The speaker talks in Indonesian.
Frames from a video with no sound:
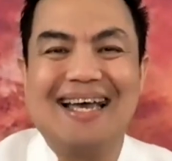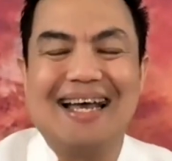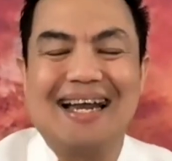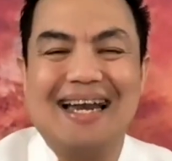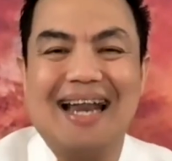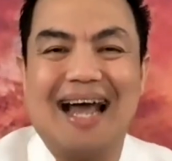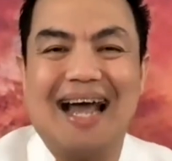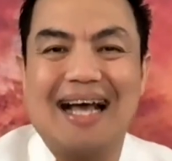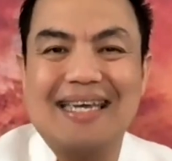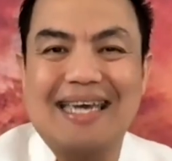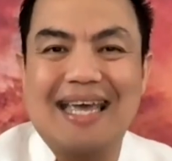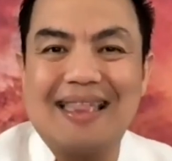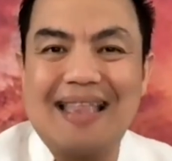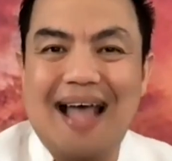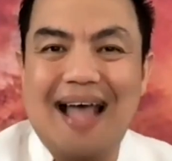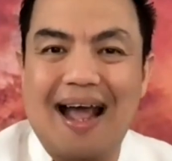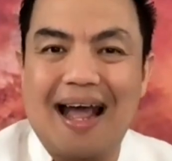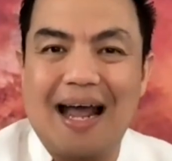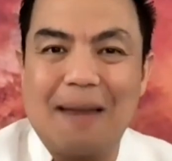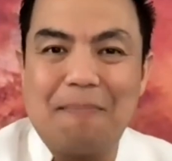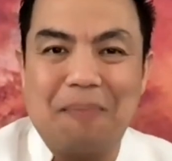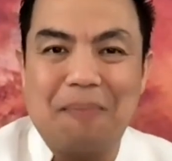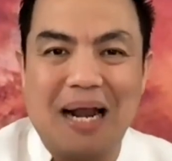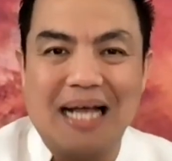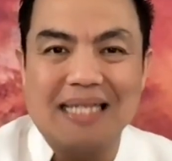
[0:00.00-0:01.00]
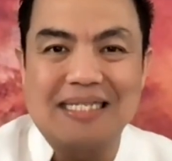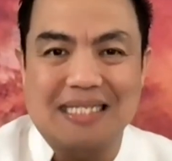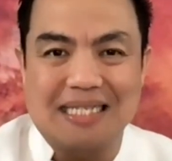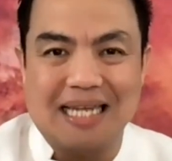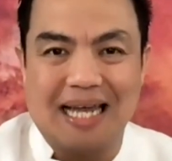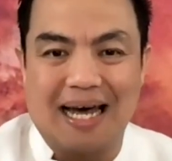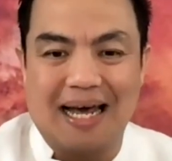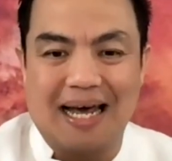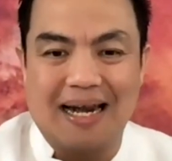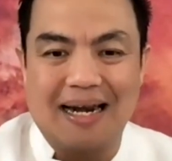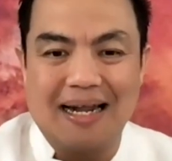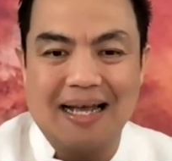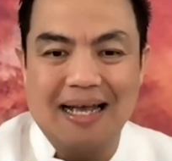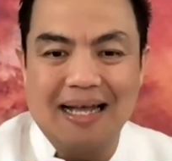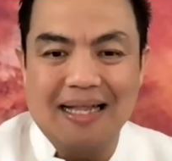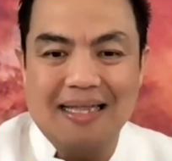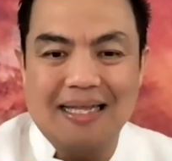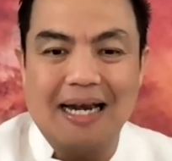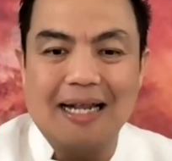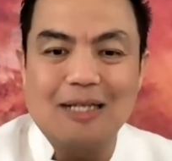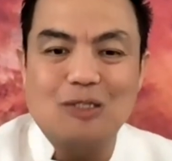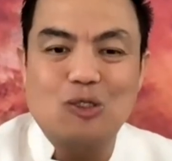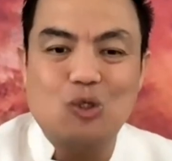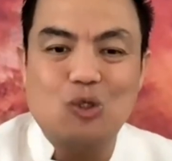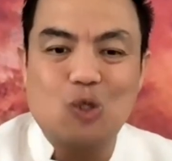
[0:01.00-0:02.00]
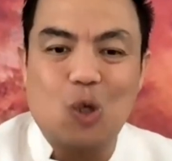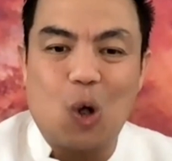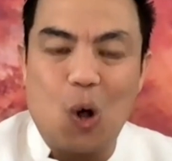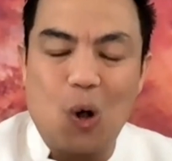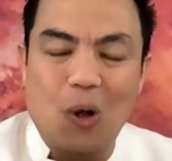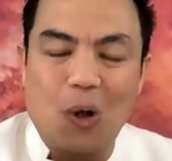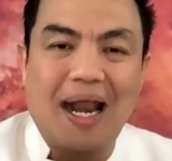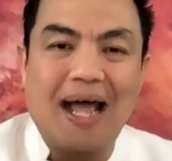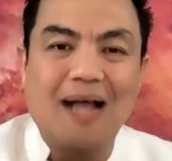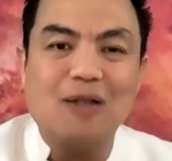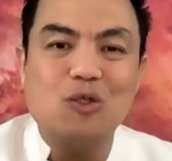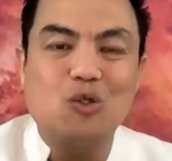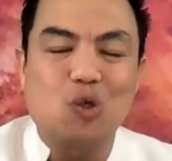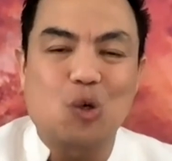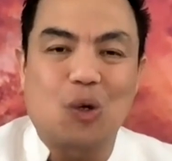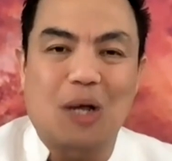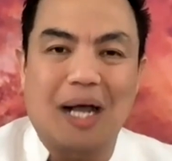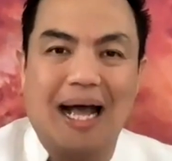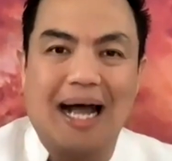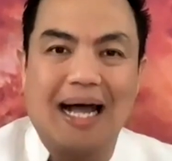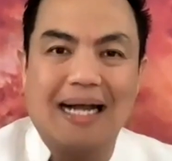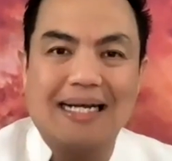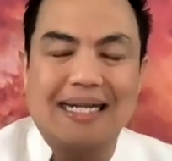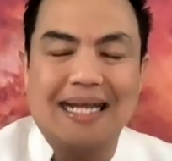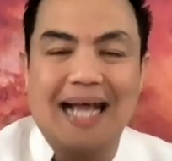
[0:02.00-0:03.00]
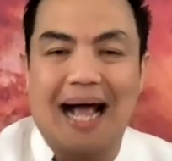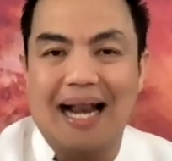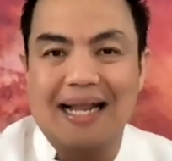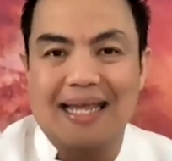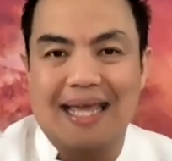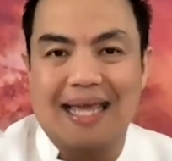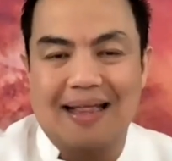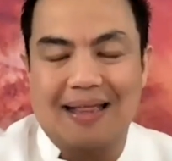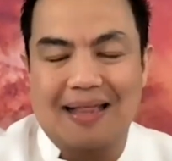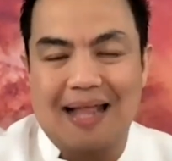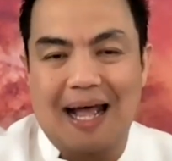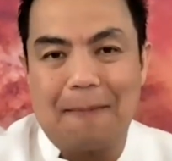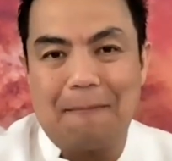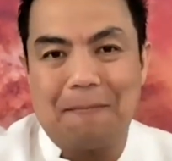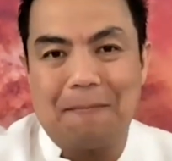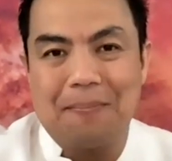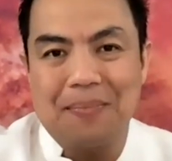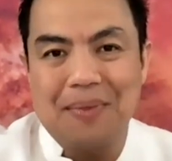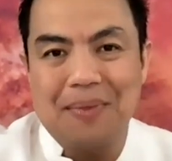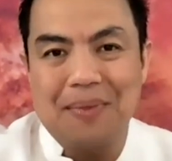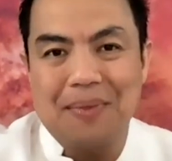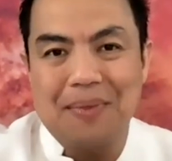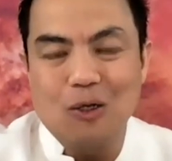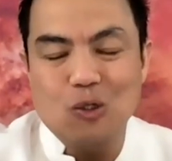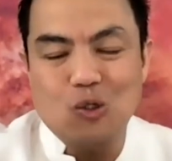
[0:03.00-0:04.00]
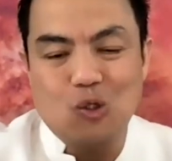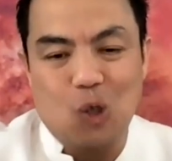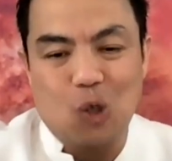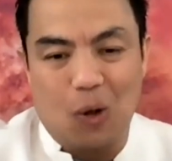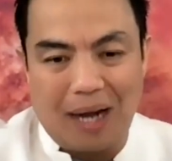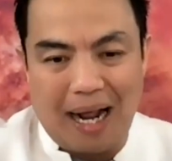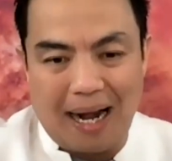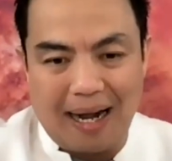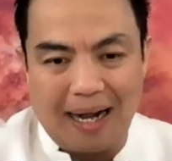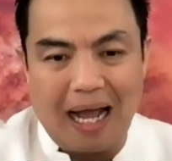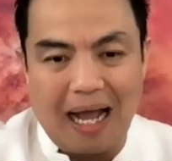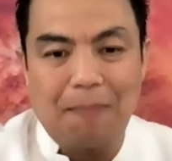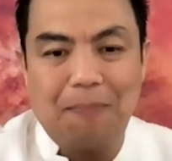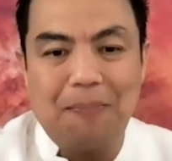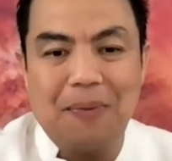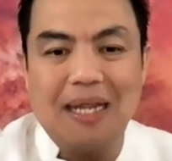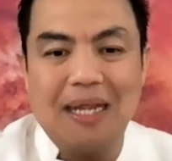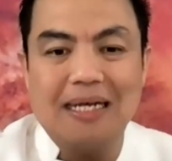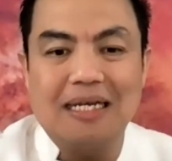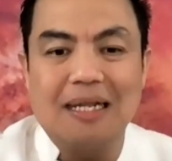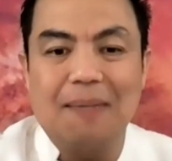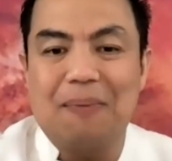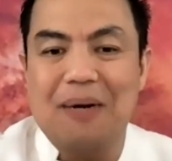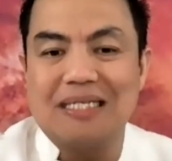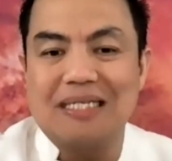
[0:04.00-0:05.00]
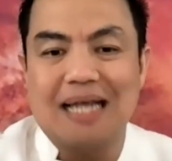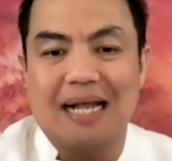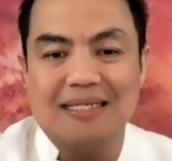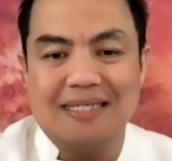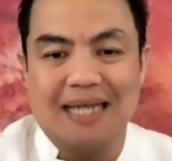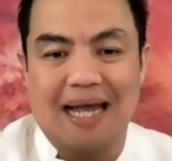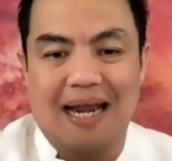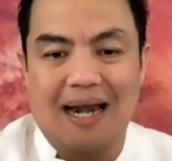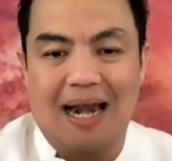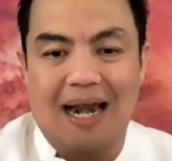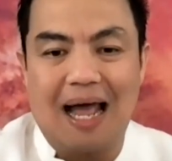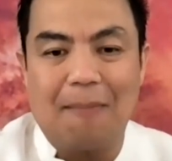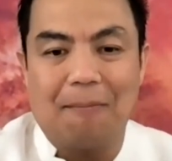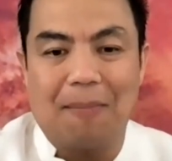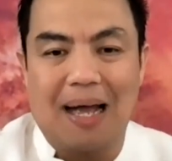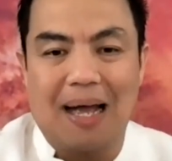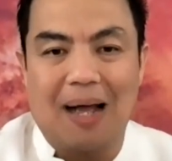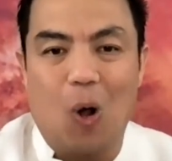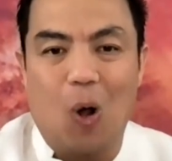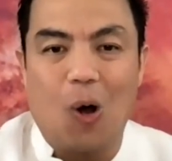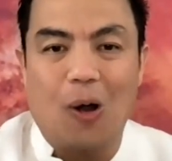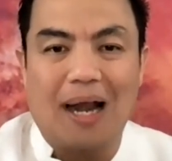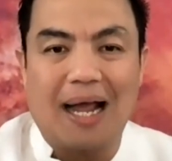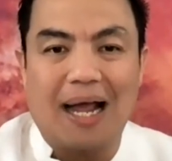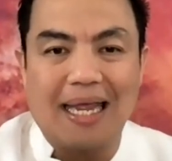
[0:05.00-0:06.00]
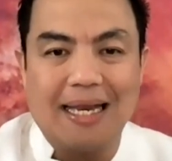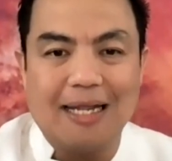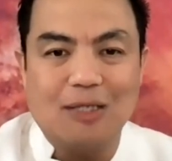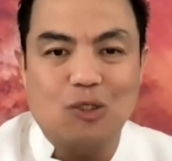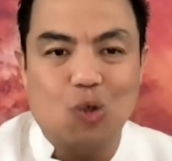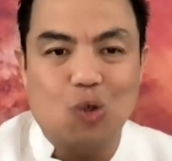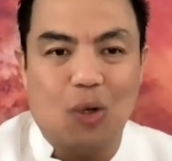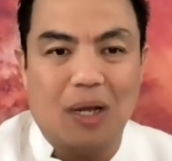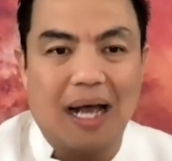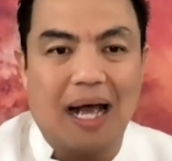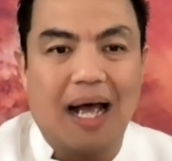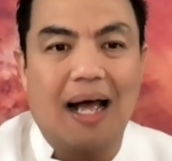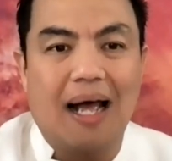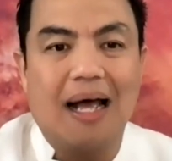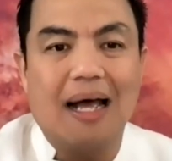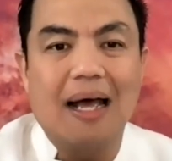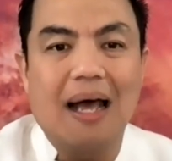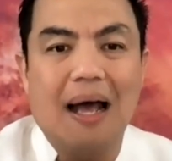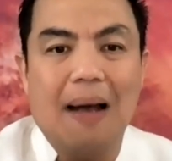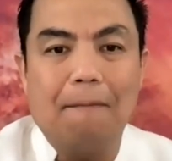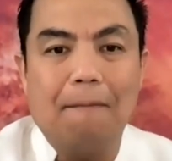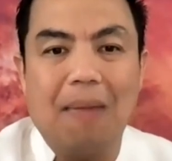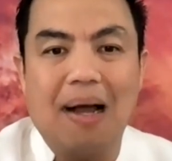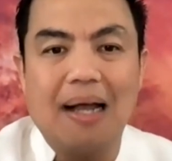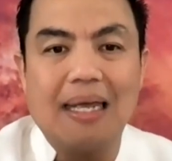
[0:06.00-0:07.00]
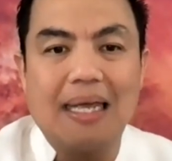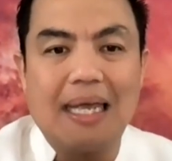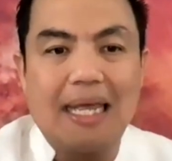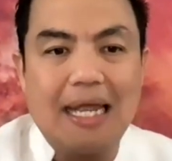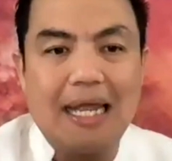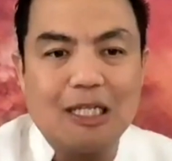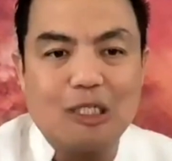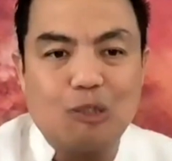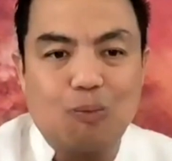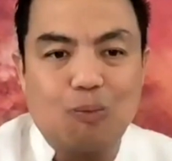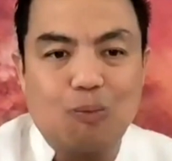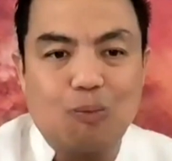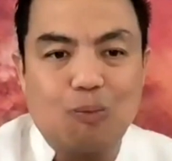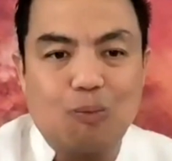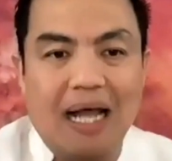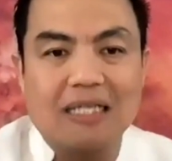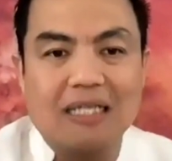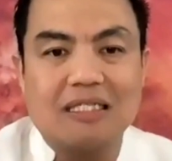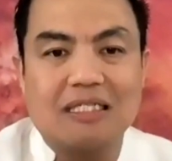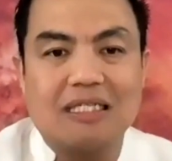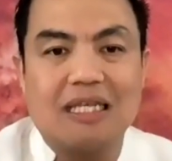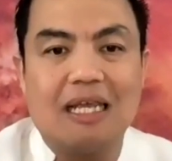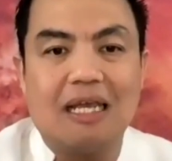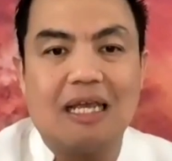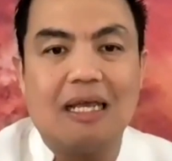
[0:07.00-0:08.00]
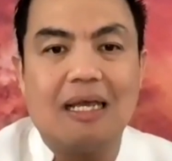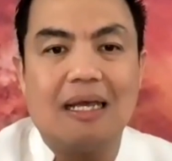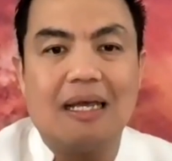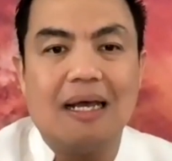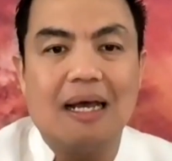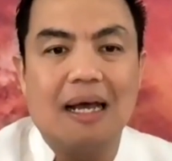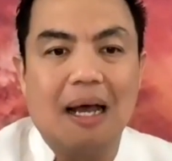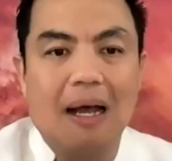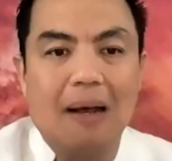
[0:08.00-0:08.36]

Nah, kita akan belajar dari seorang juga di Alkitab, seorang nabi di Perjanjian Lama. Orang ini juga menginspirasi